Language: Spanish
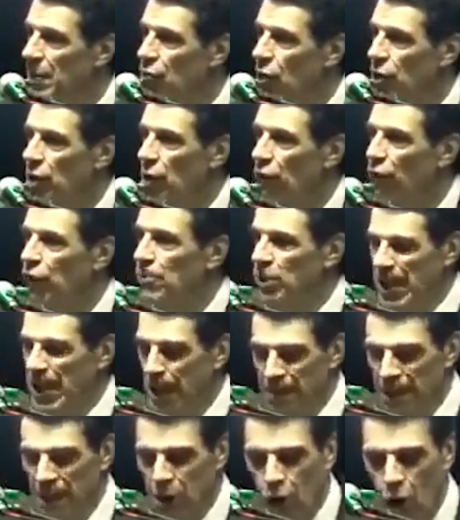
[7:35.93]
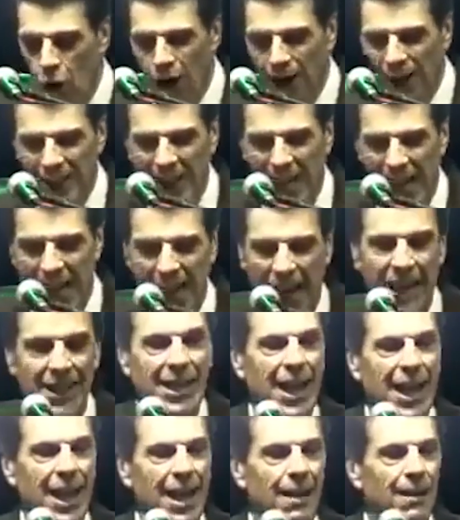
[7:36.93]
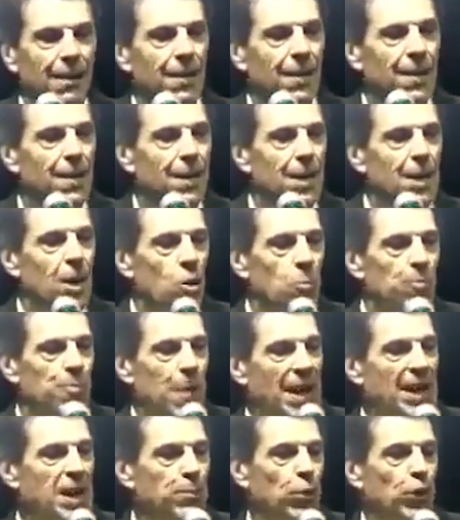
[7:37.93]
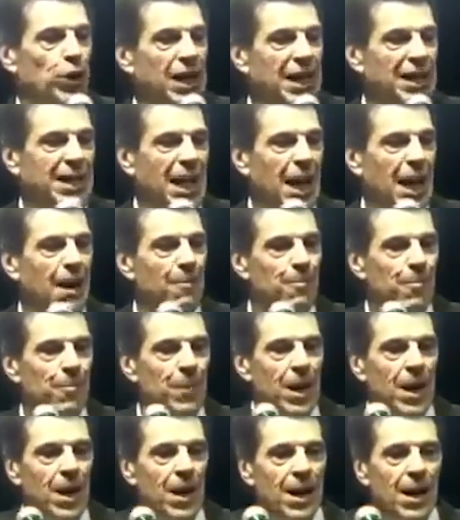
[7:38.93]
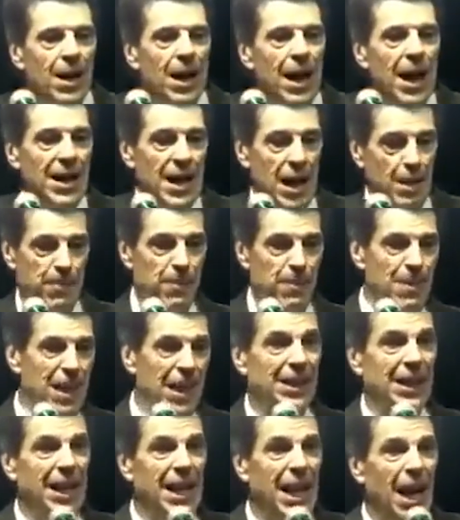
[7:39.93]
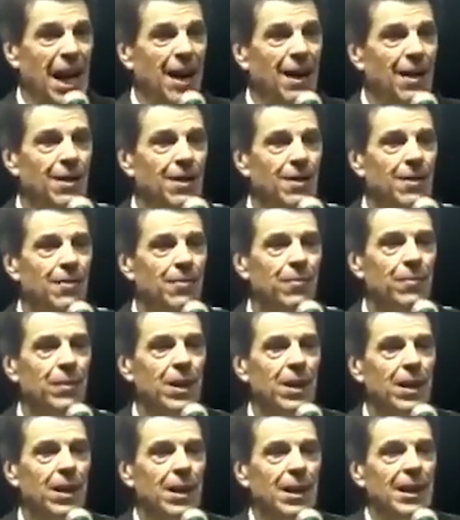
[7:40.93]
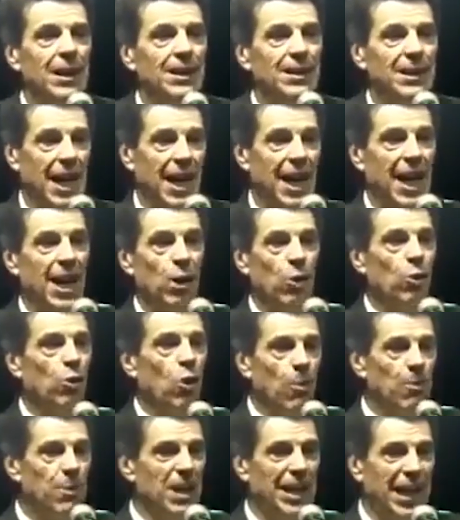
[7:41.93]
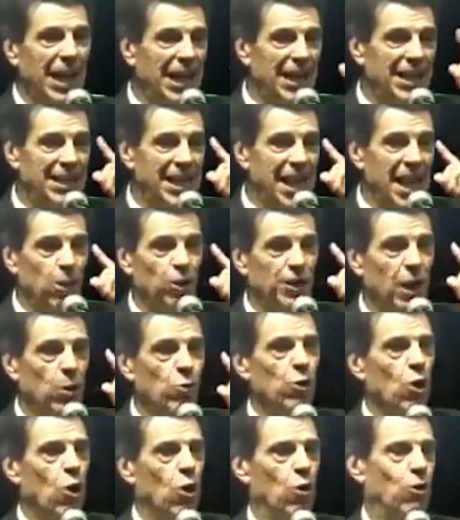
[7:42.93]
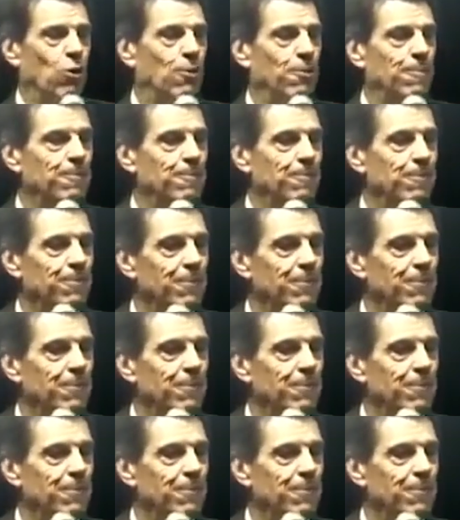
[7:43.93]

Cuando fuimos a Bangkok, a Tailandia, un país budista, en el primer día trajeron un hombre que era ciego de un ojo.